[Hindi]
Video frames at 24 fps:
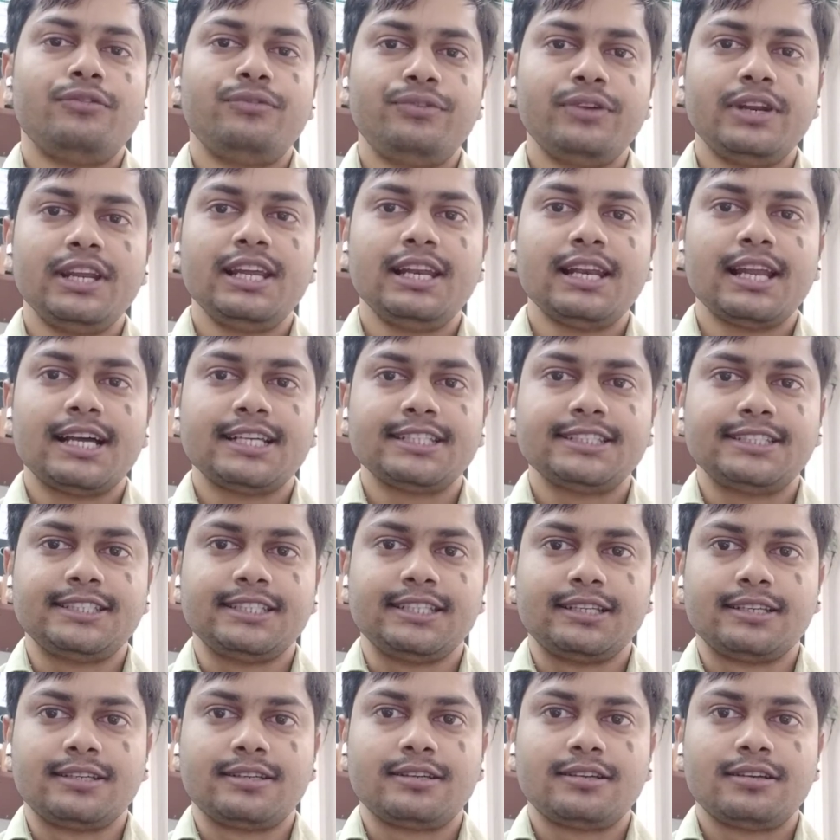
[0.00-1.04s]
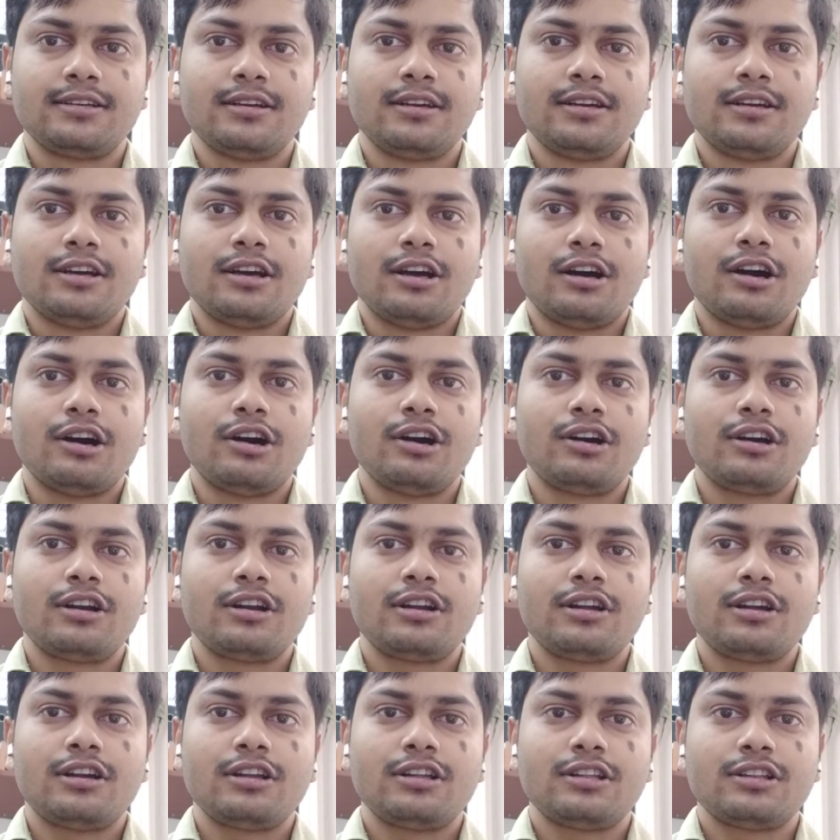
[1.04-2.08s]
फ्रीलांसिंग
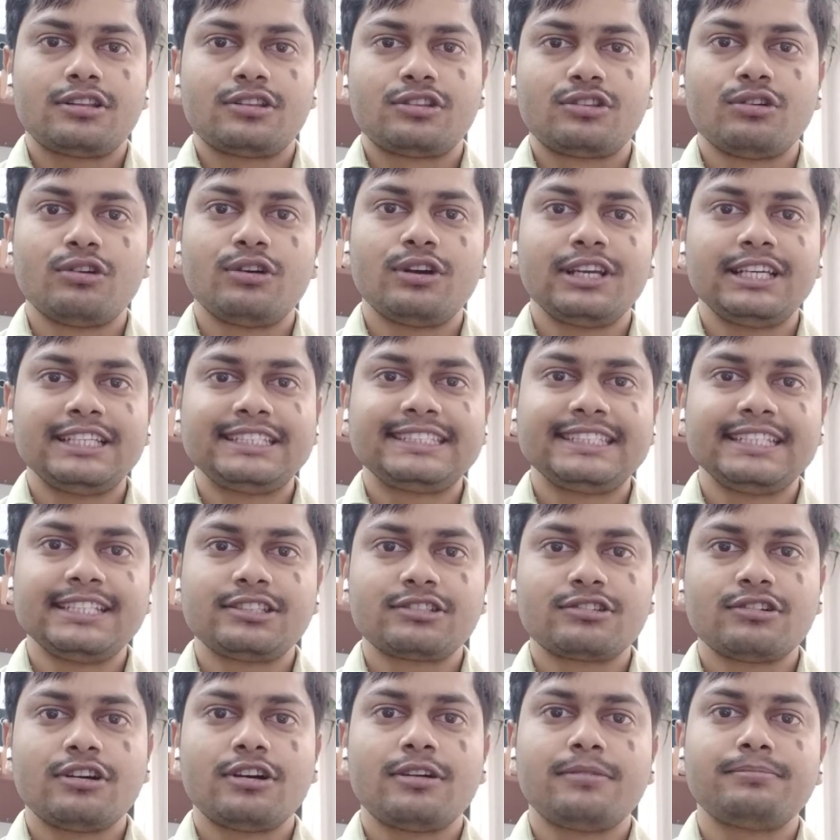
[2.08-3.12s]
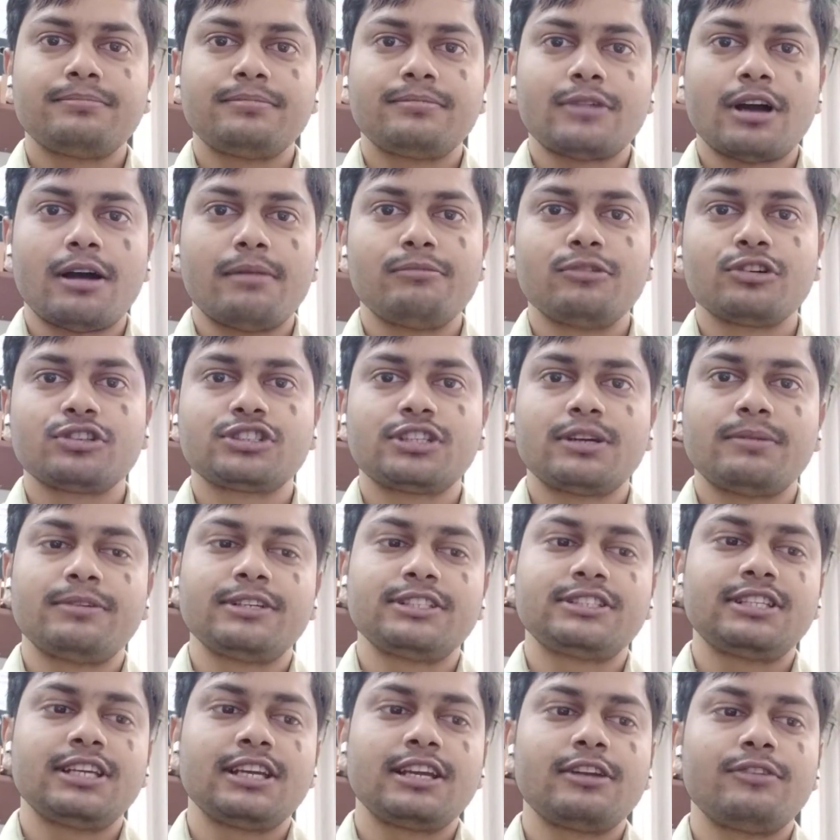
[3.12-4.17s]
और तो इस चीज को हम हम लोग
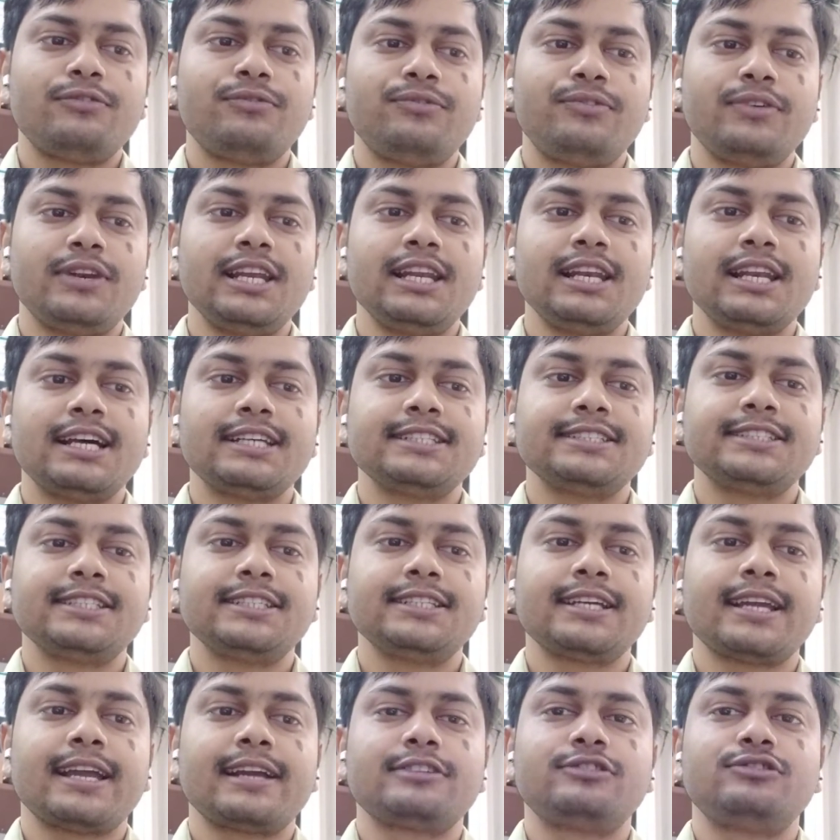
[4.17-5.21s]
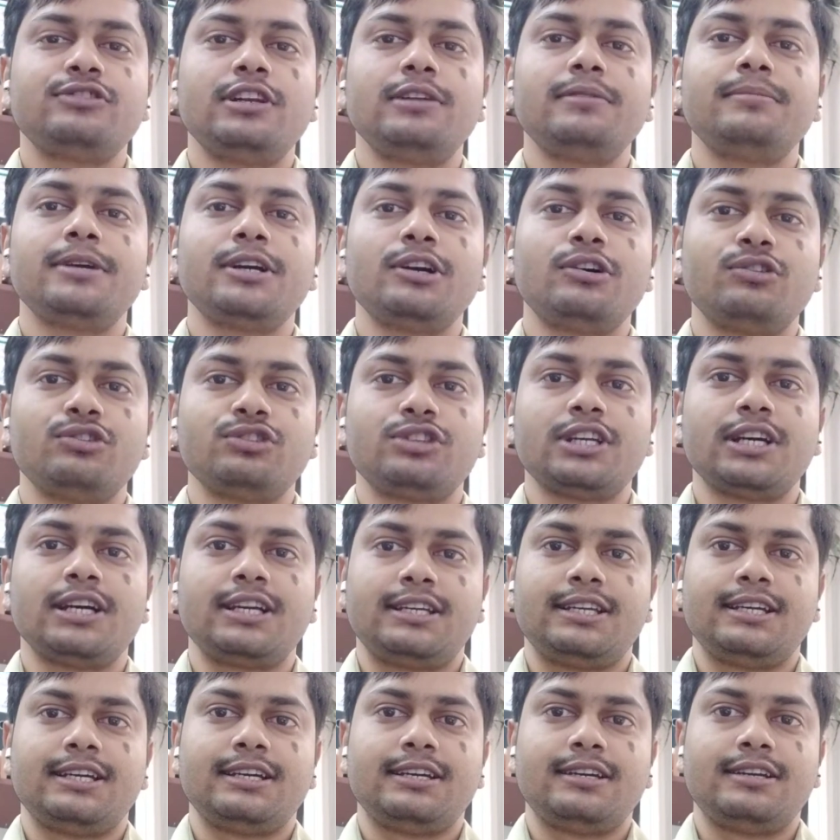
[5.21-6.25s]
समझते हैं कि फ्रीलांसिंग एक्चुअली में होता
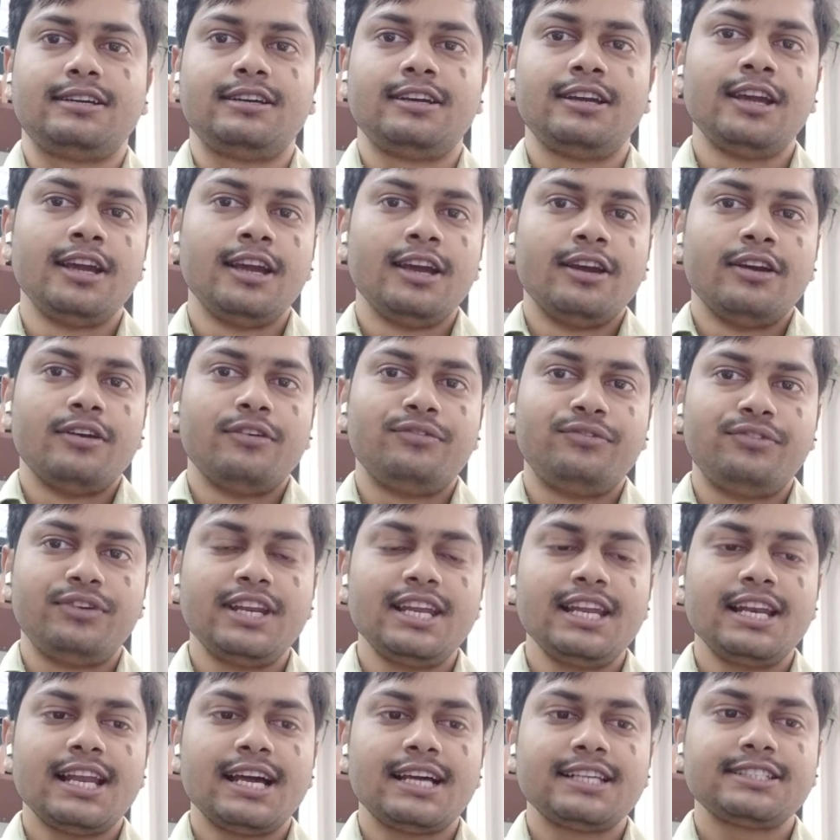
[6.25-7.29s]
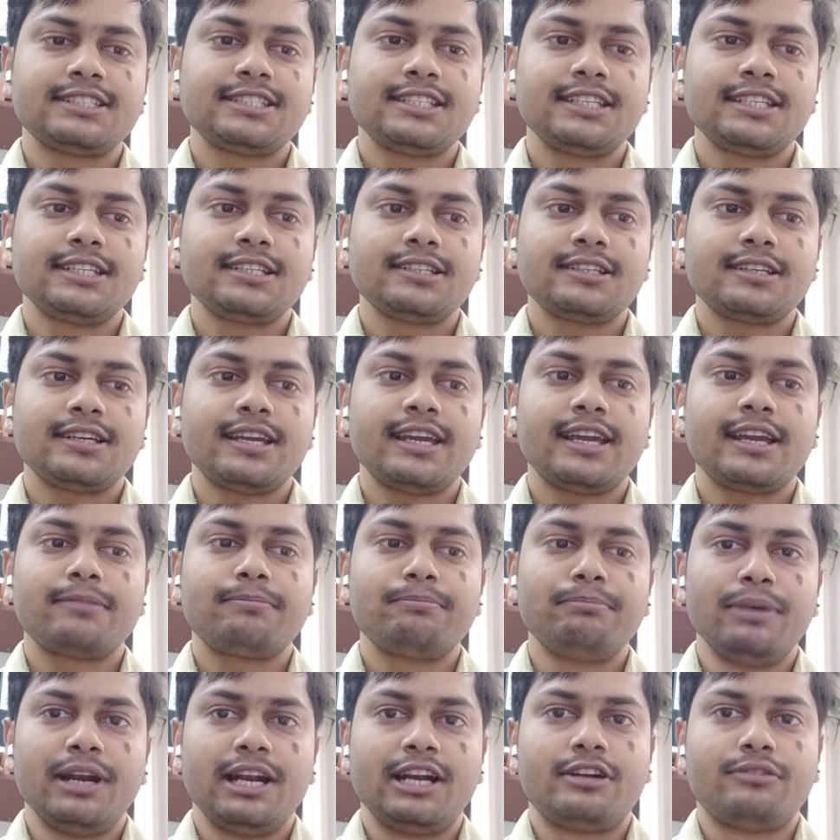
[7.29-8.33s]
क्या है फ्रीलांसिंग एक
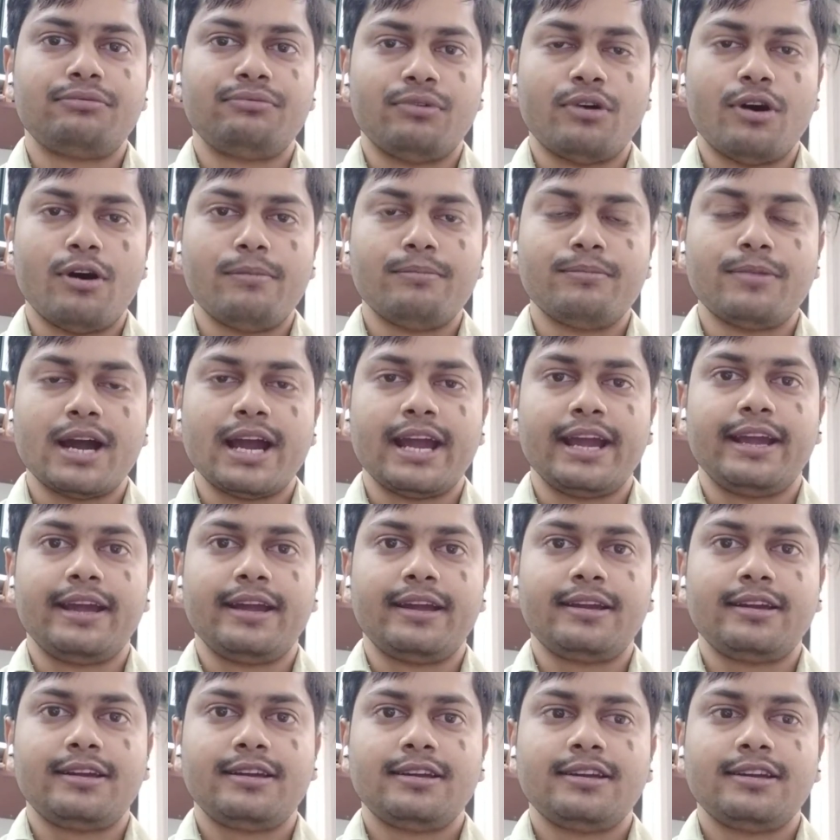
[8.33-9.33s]
प्लेटफॉर्म है